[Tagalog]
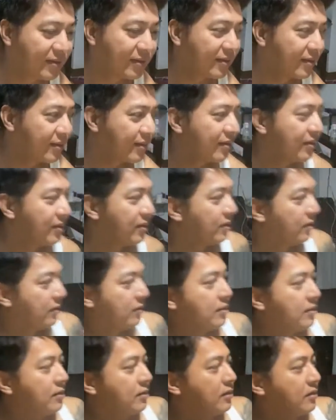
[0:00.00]
ko.
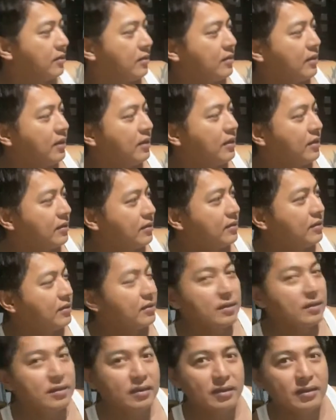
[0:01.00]
Alin?
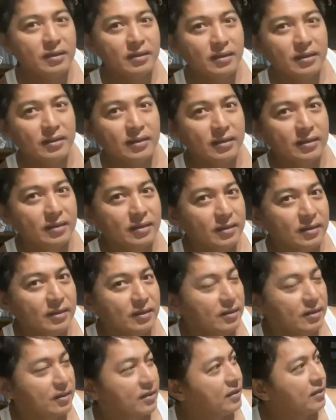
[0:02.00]
Go. Dito,
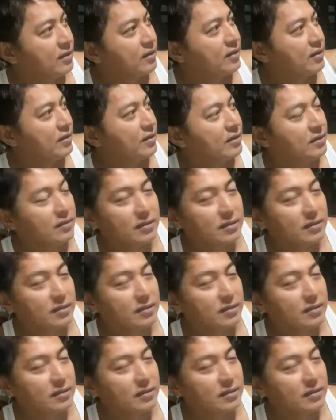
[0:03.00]
dito, dito.